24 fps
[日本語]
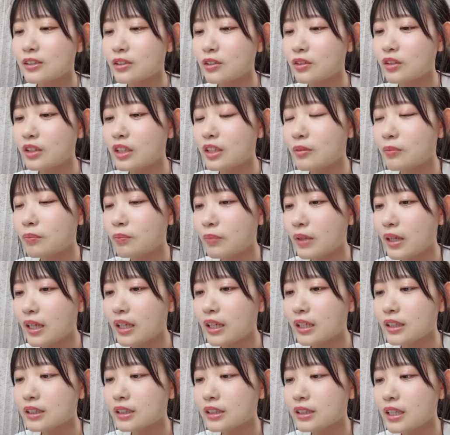そこにいっぱ
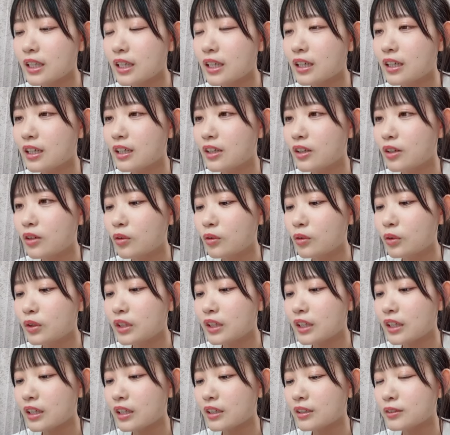い明日起
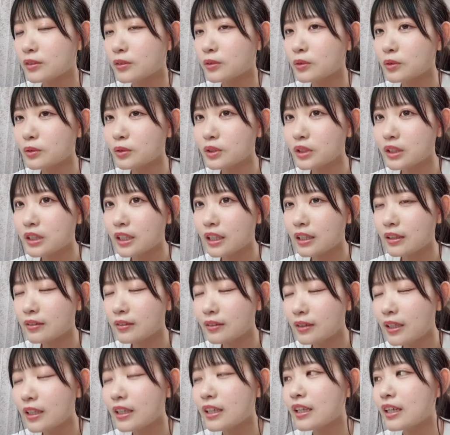きてからその6時
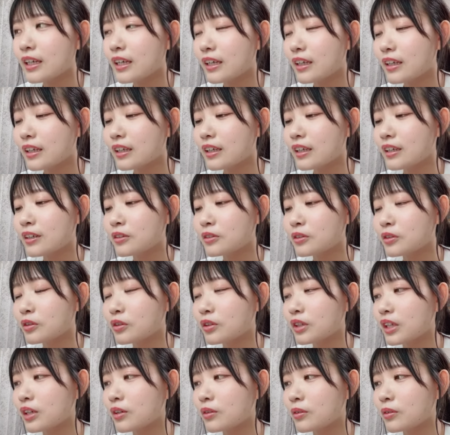間ぐらいでやる
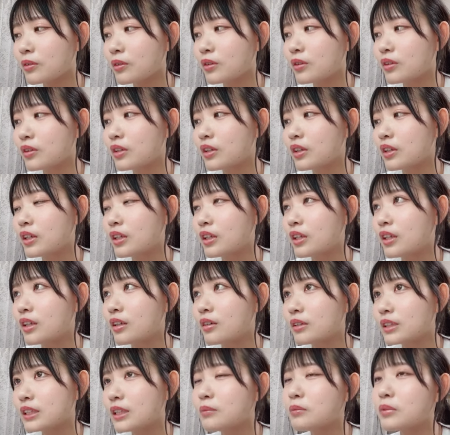予定を
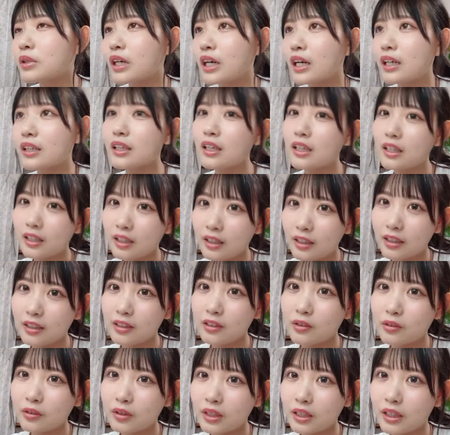全部叶えられ
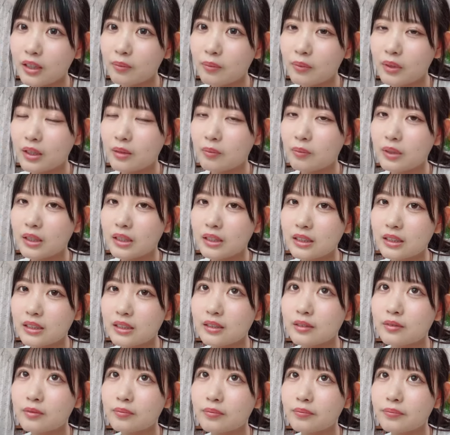るように頑張ります